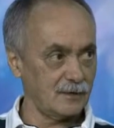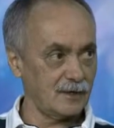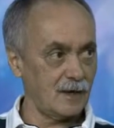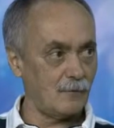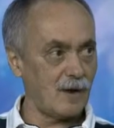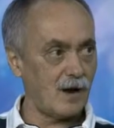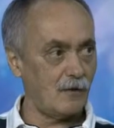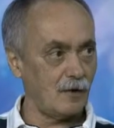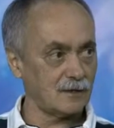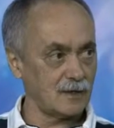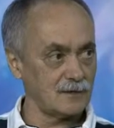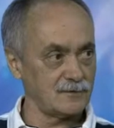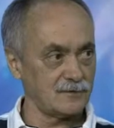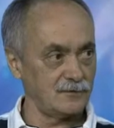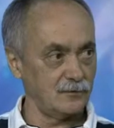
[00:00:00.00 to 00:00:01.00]
porque é uma
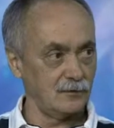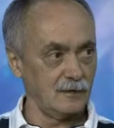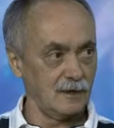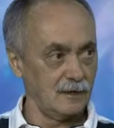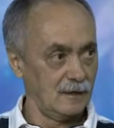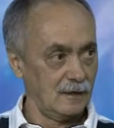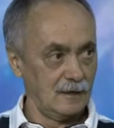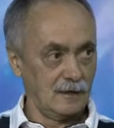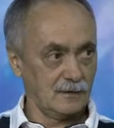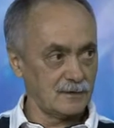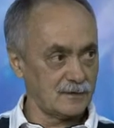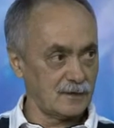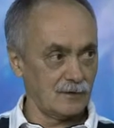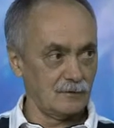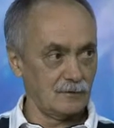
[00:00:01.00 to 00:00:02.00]
rota de fuga
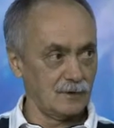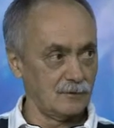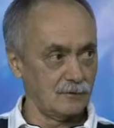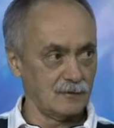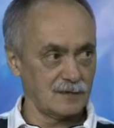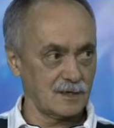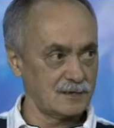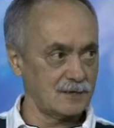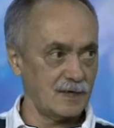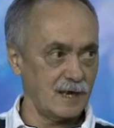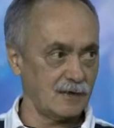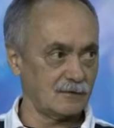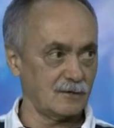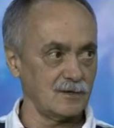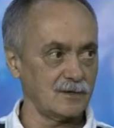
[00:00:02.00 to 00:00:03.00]
que o ser humano usa
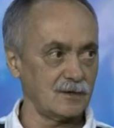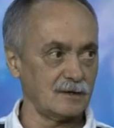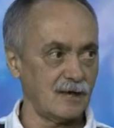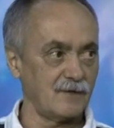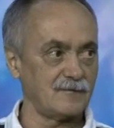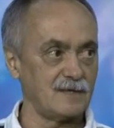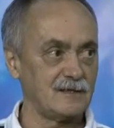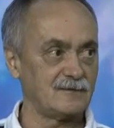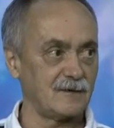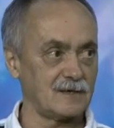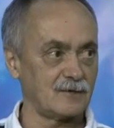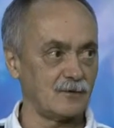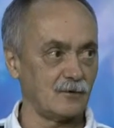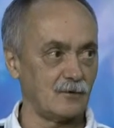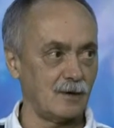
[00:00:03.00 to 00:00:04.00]
direto. Quando você está afim de
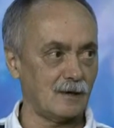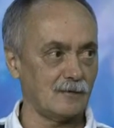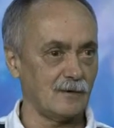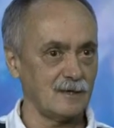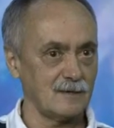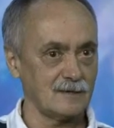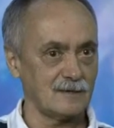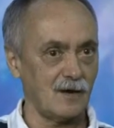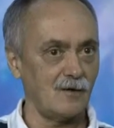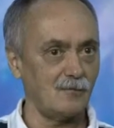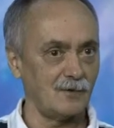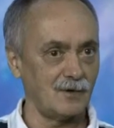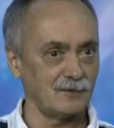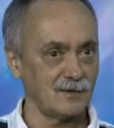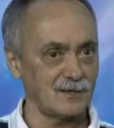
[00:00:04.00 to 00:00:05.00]
fazer alguma coisa, você
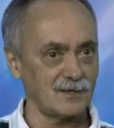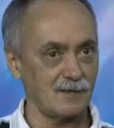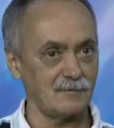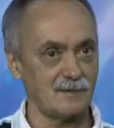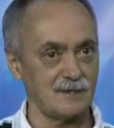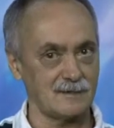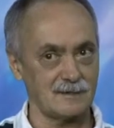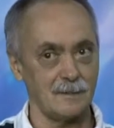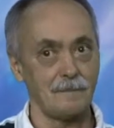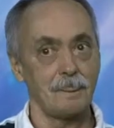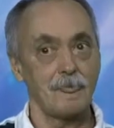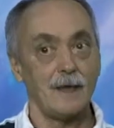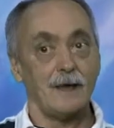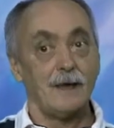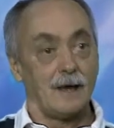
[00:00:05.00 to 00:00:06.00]
arruma uma dor de cabeça.
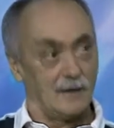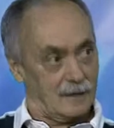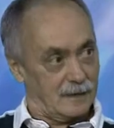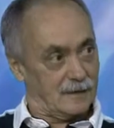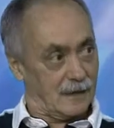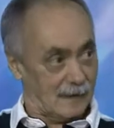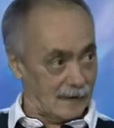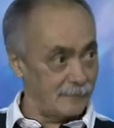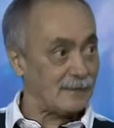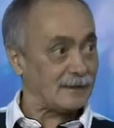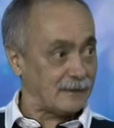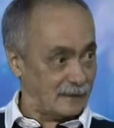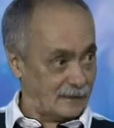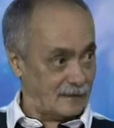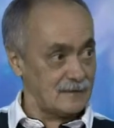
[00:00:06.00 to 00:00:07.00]
E ela é
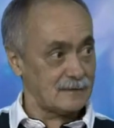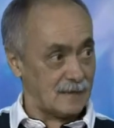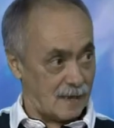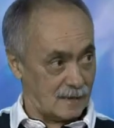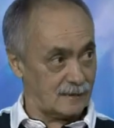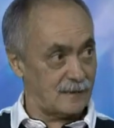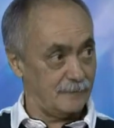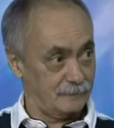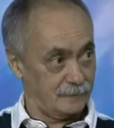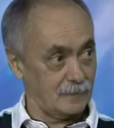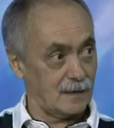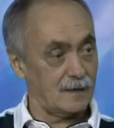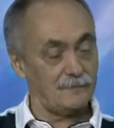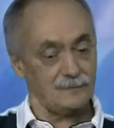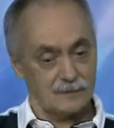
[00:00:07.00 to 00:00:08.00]
materializada,
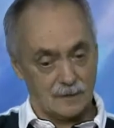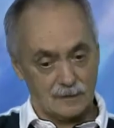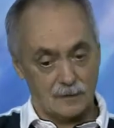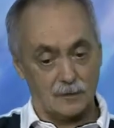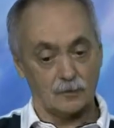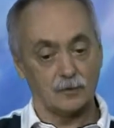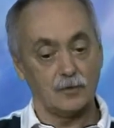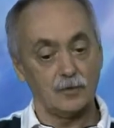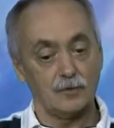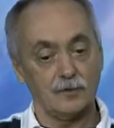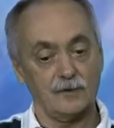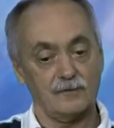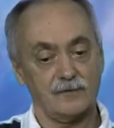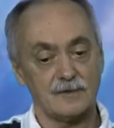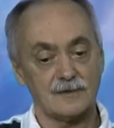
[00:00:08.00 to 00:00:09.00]
né? Então,
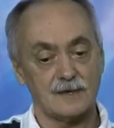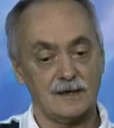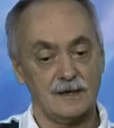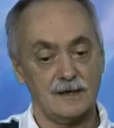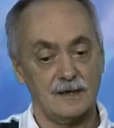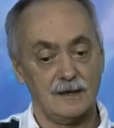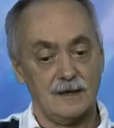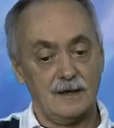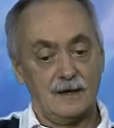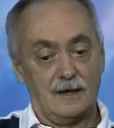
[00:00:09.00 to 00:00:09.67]
tudo que você...